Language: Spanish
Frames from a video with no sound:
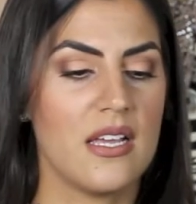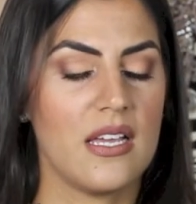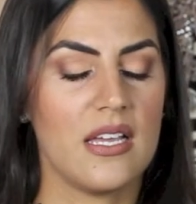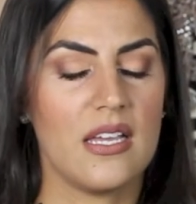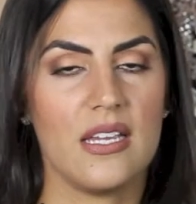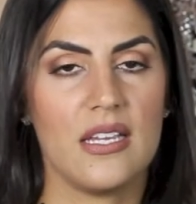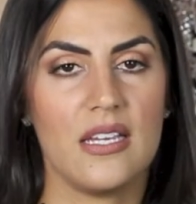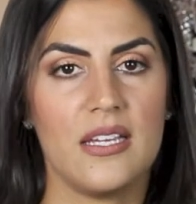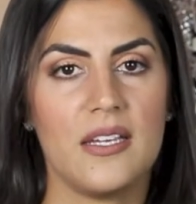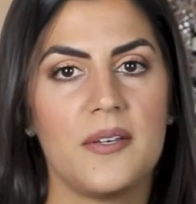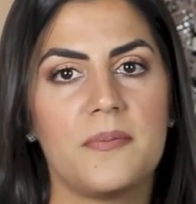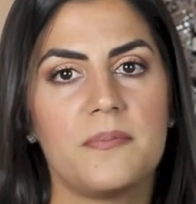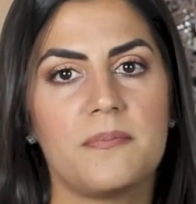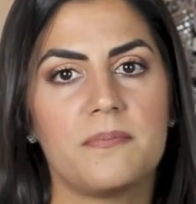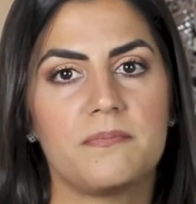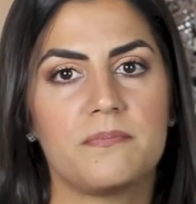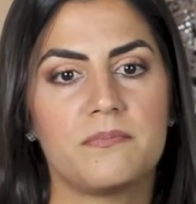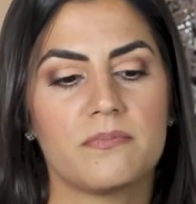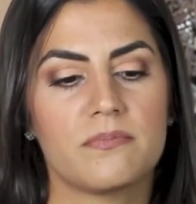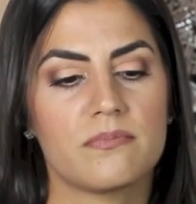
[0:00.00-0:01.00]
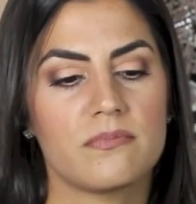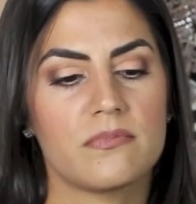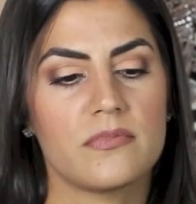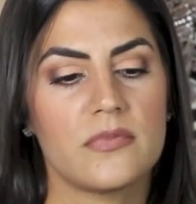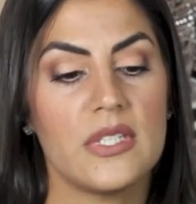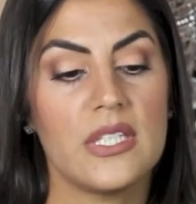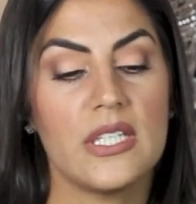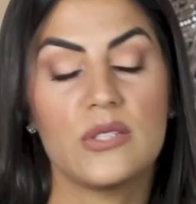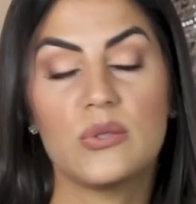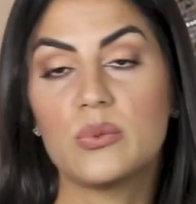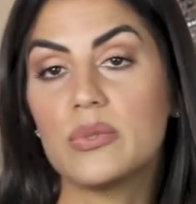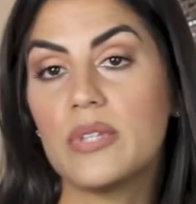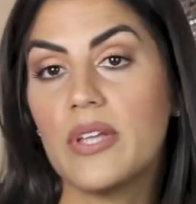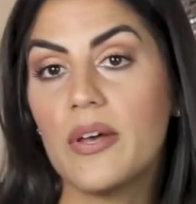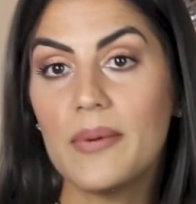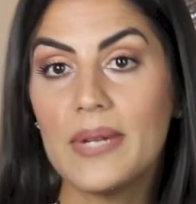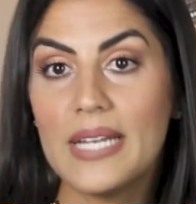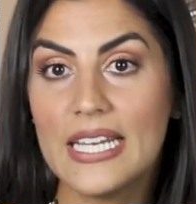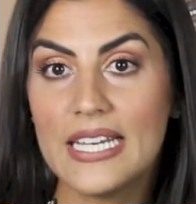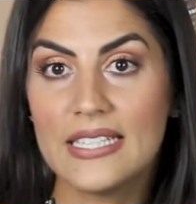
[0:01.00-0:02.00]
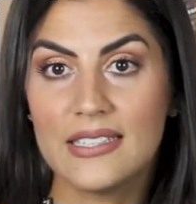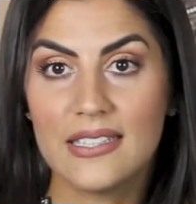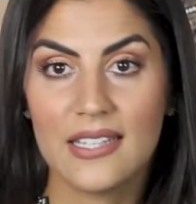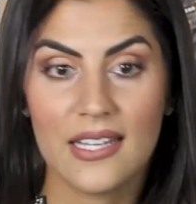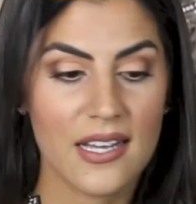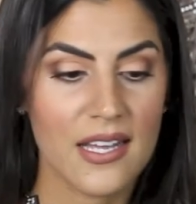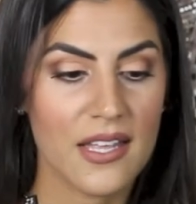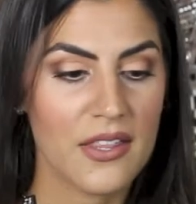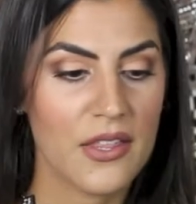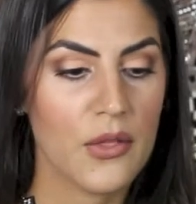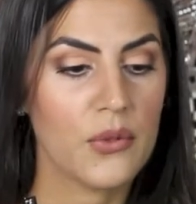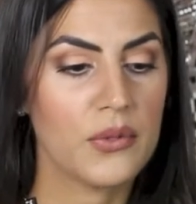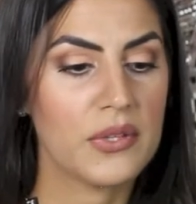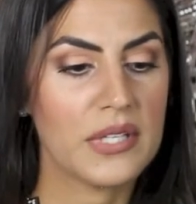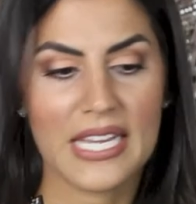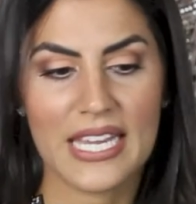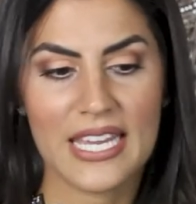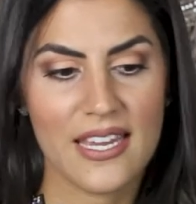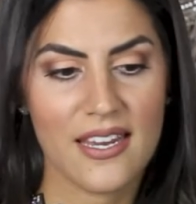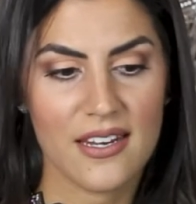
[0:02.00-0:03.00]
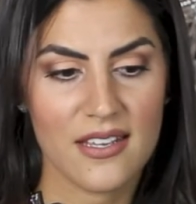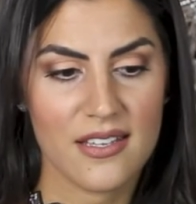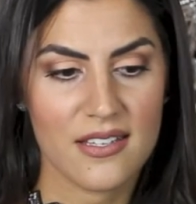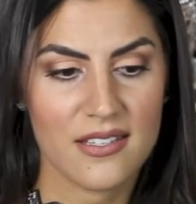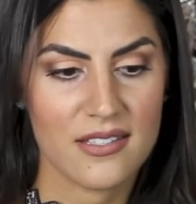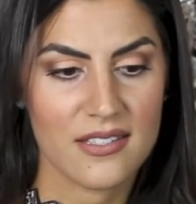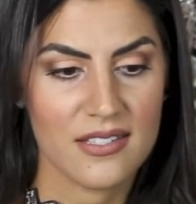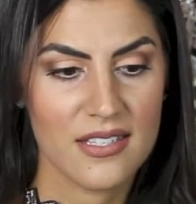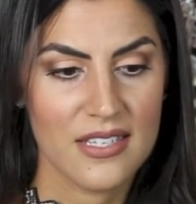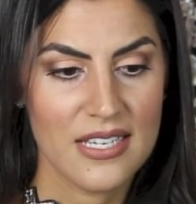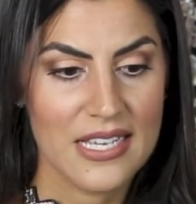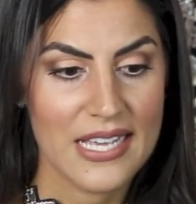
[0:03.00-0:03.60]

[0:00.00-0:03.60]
em, de tu tableta, de donde quieras.